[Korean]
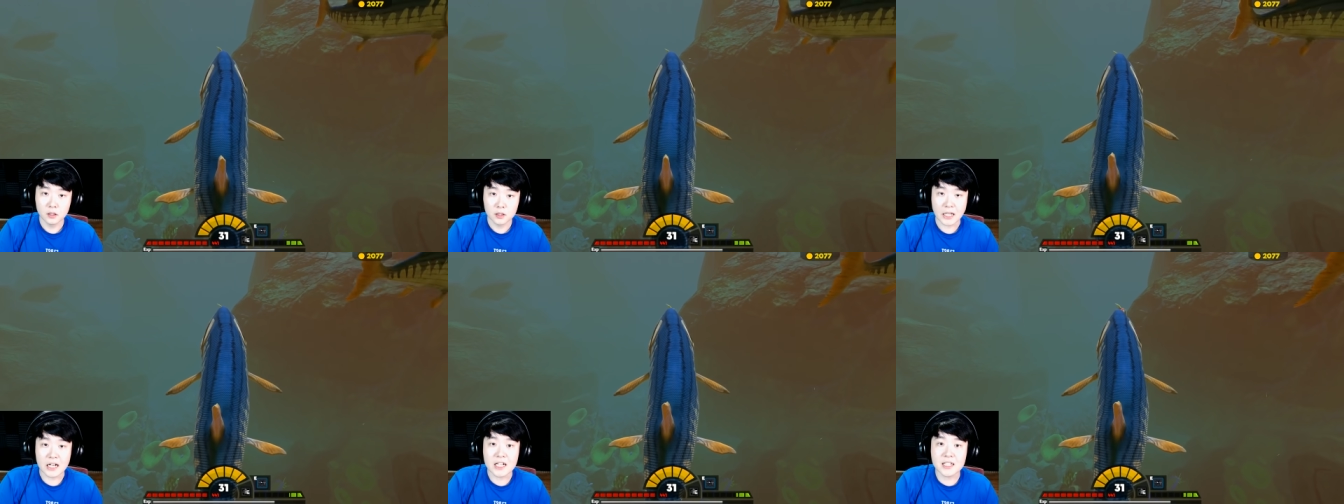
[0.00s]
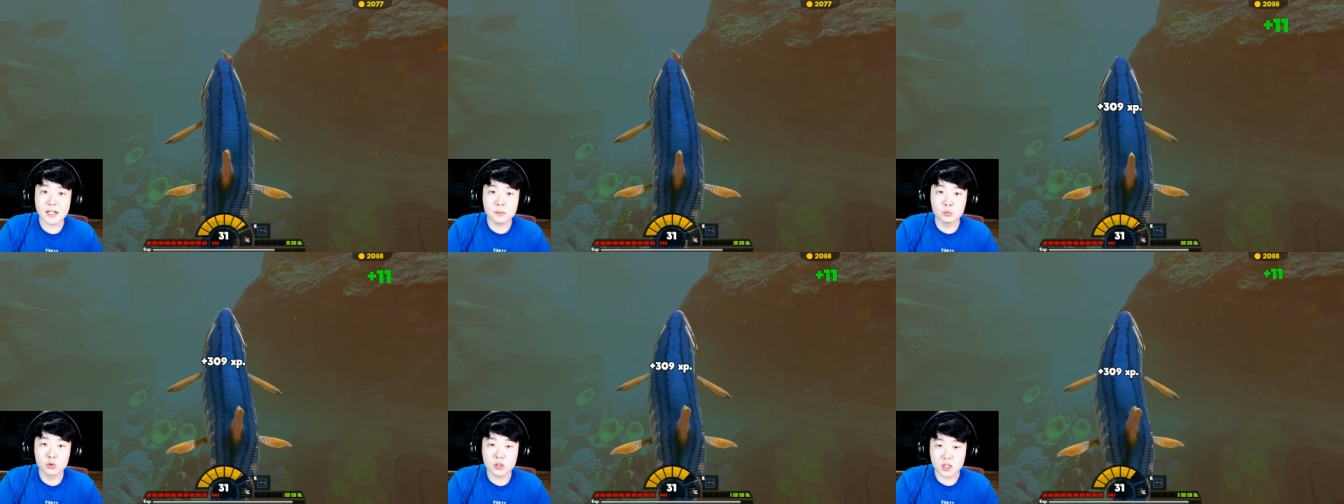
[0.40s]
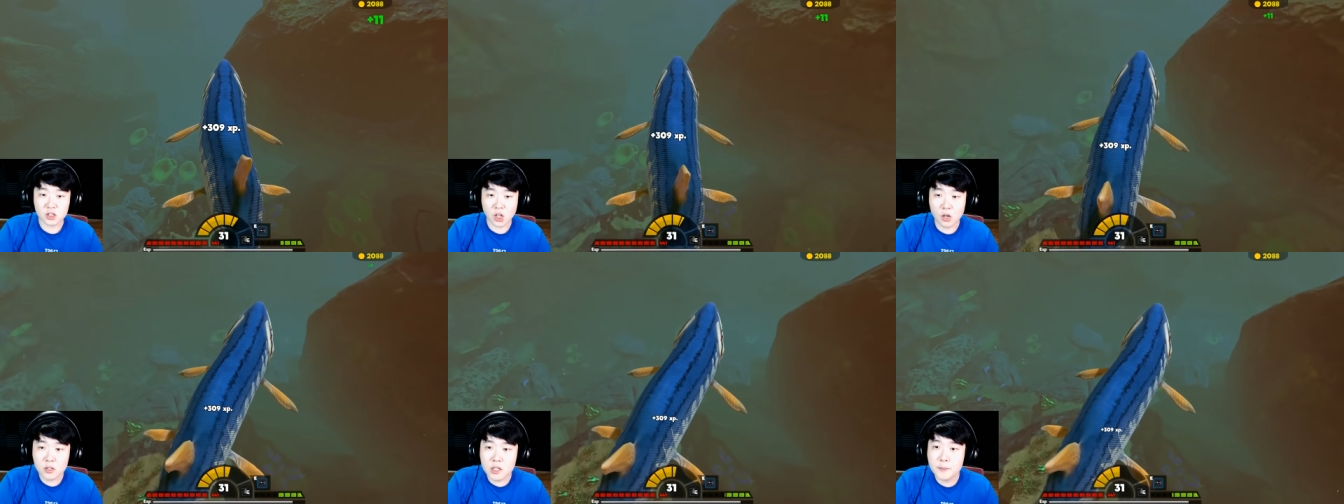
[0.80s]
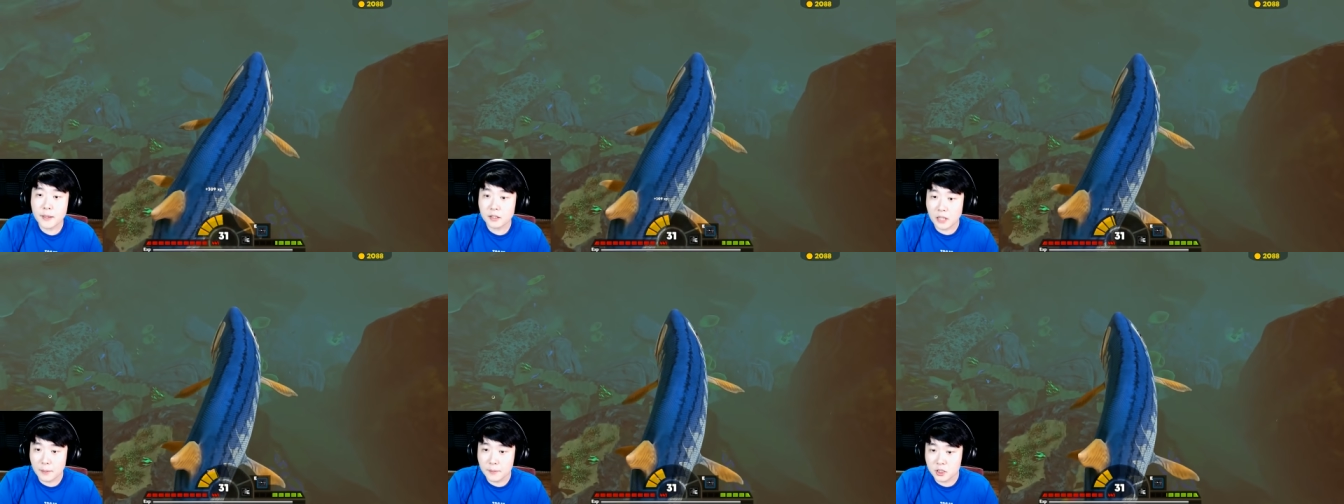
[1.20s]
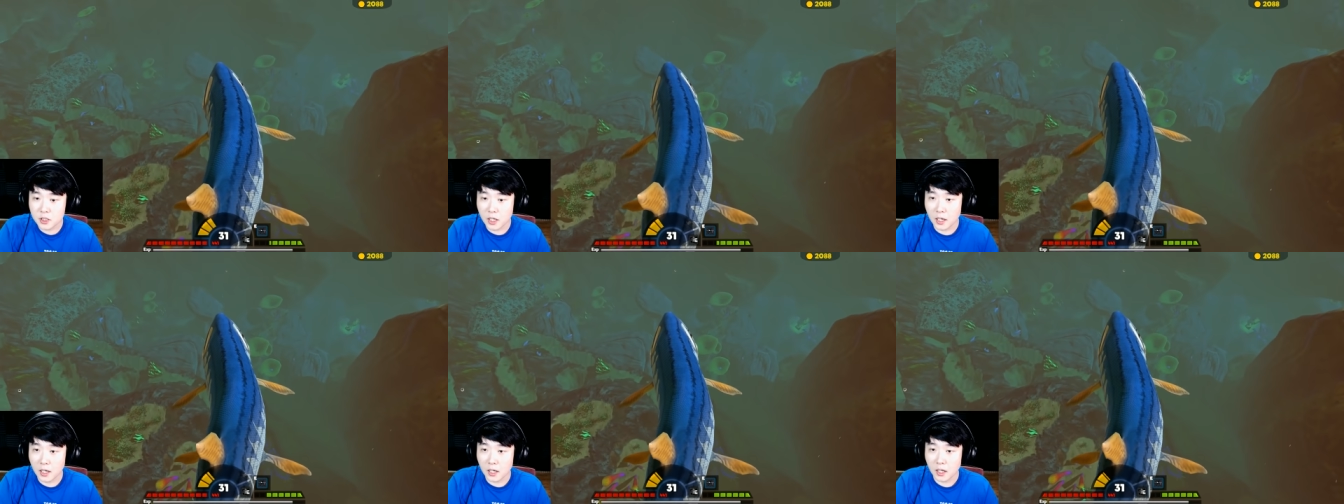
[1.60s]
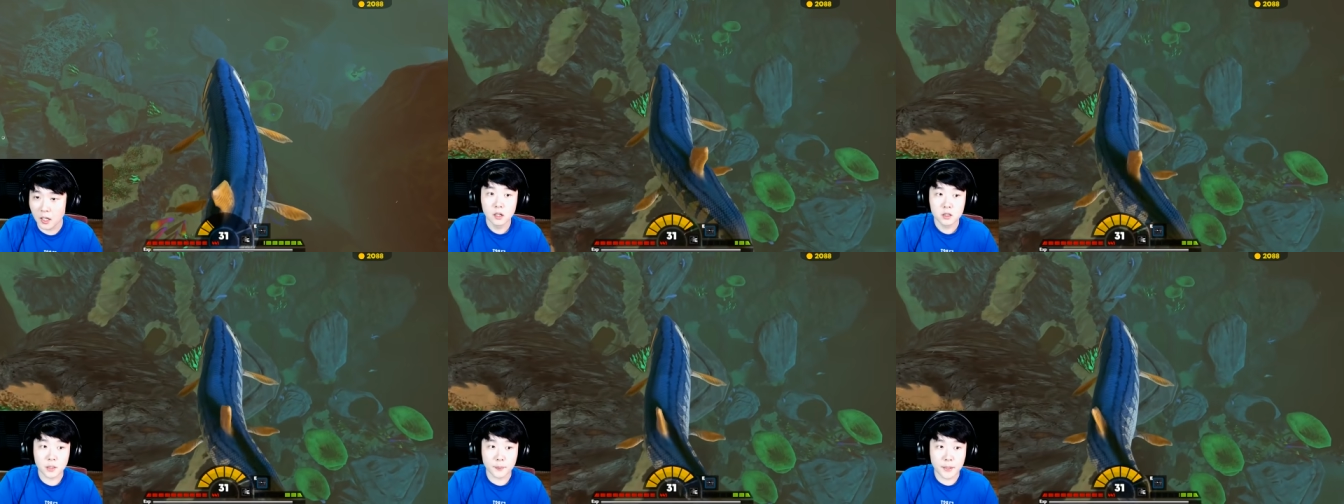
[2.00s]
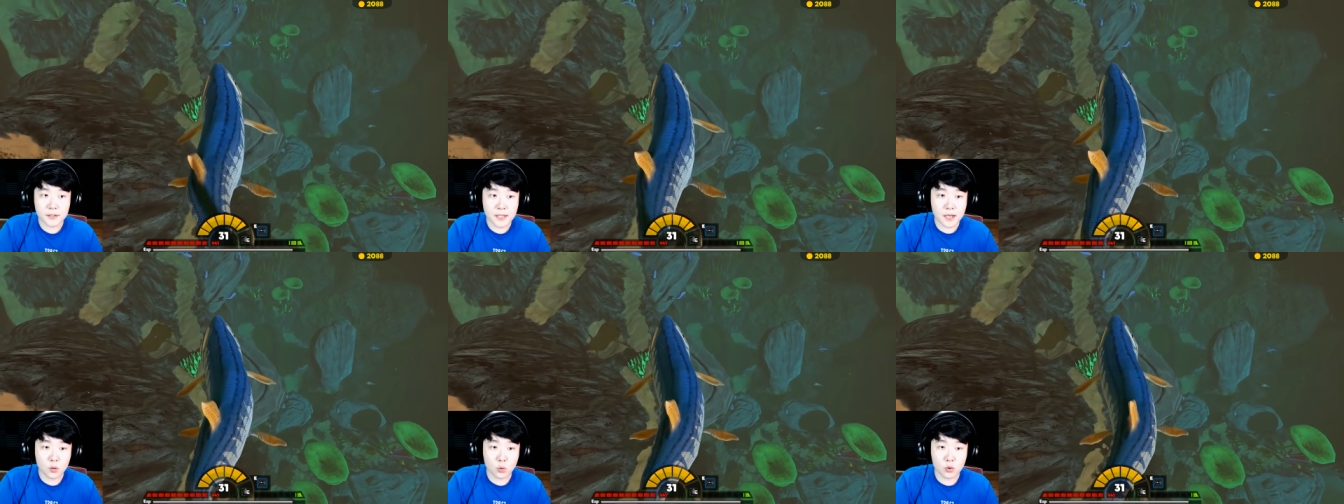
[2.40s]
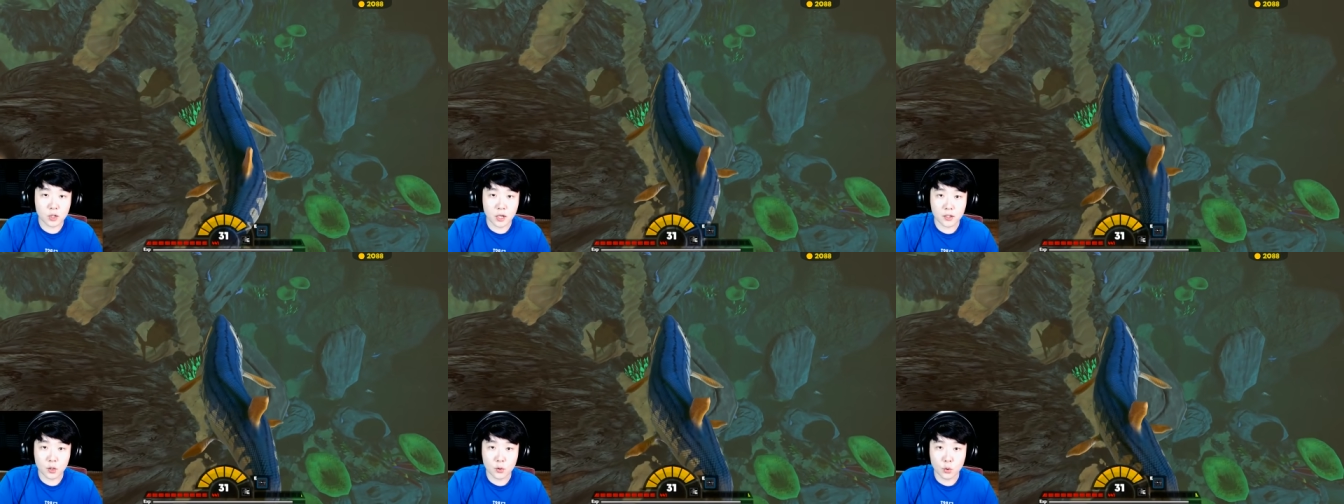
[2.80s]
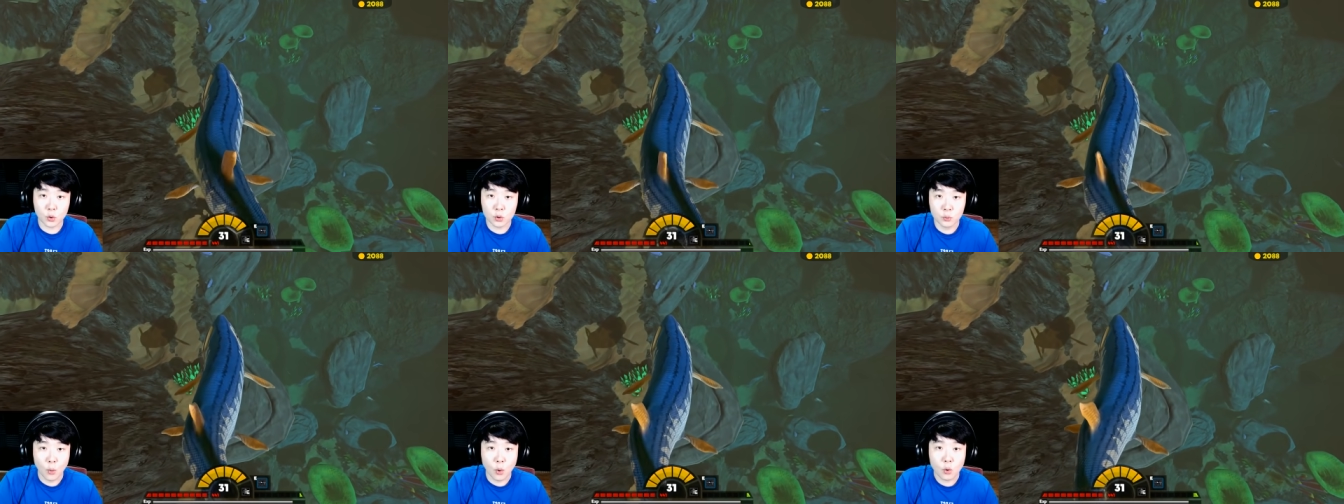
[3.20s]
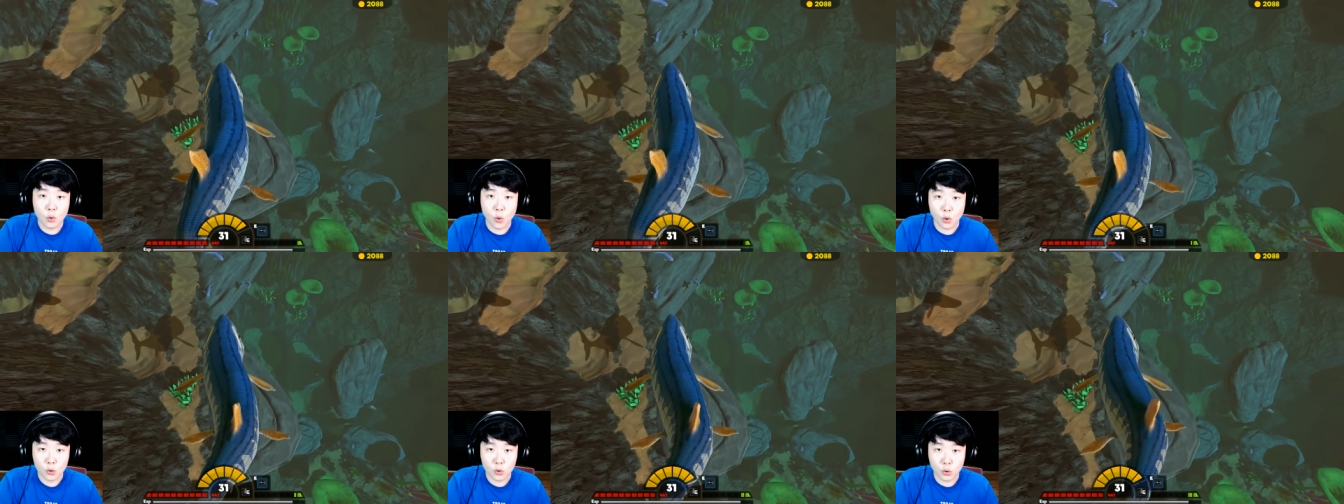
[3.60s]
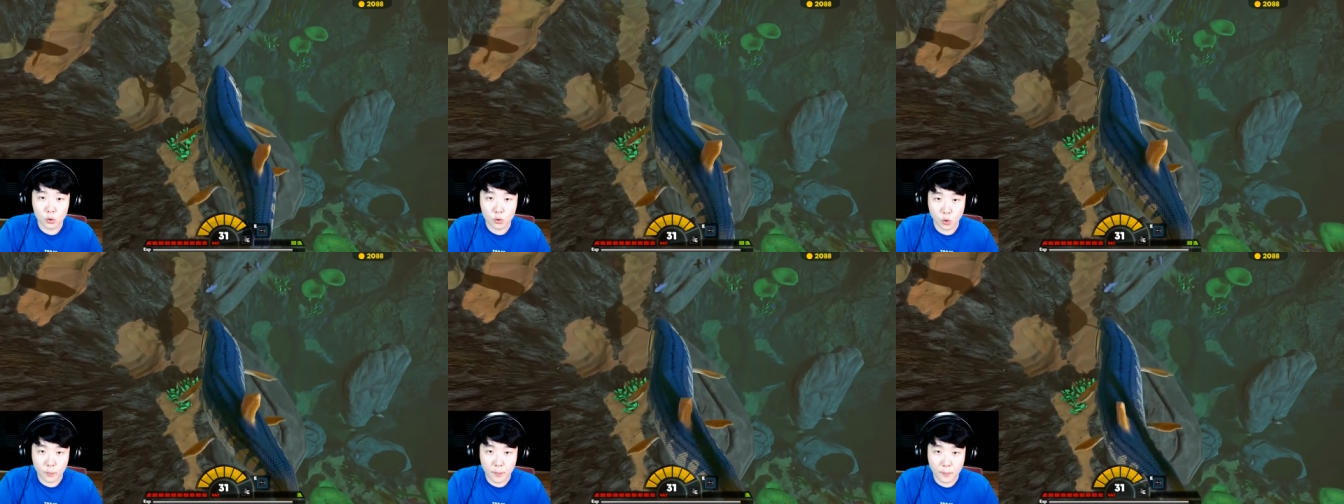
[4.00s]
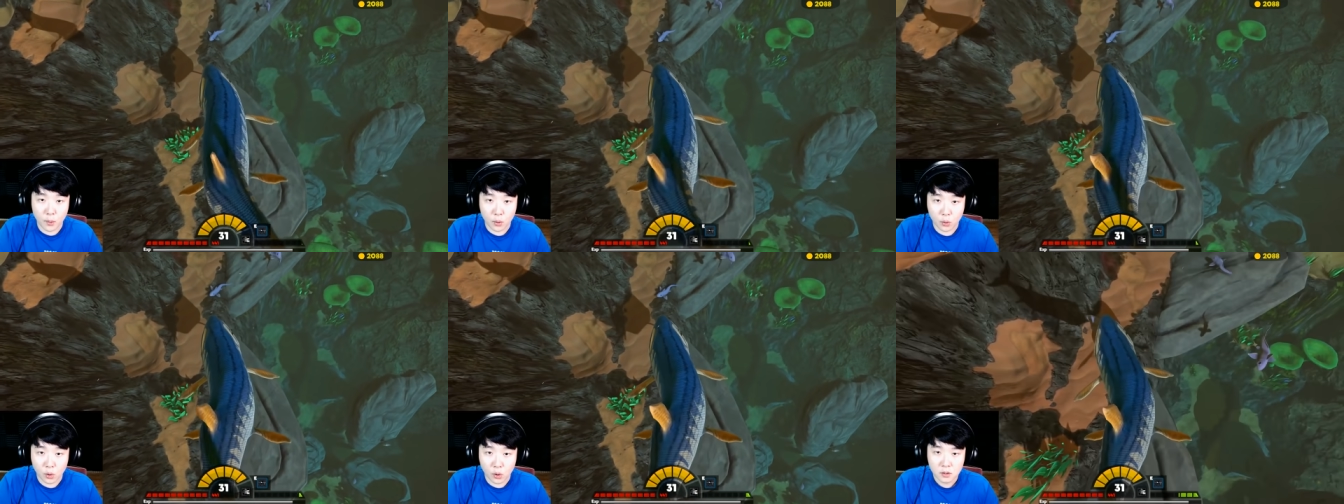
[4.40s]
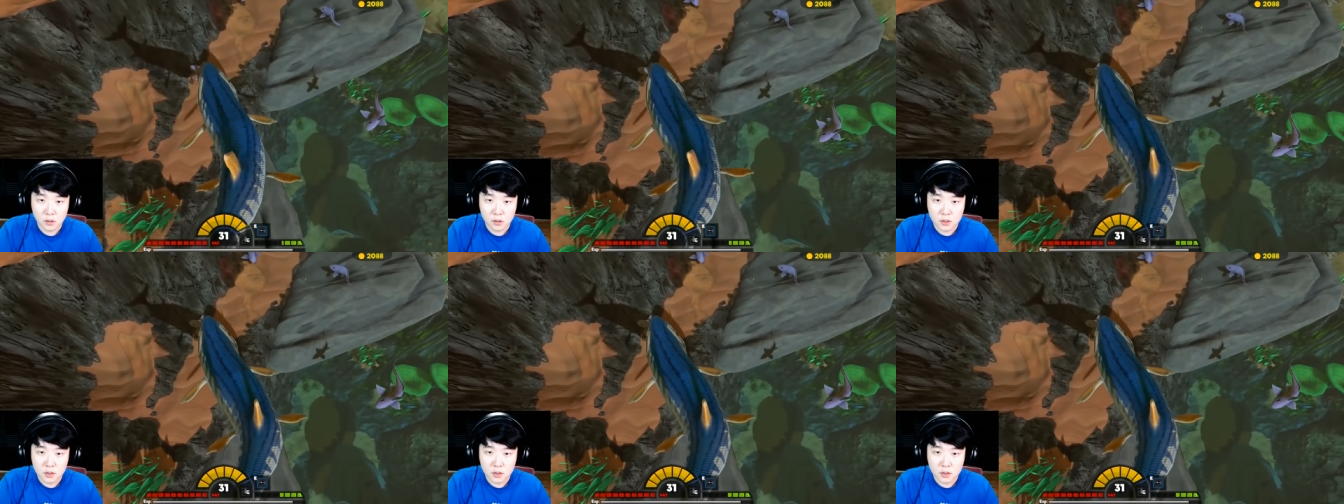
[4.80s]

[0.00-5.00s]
달리다가 물으니까 1200 데미지야. 자 백상아리 공략 갈게요. 요거 먹고 요거만 먹고.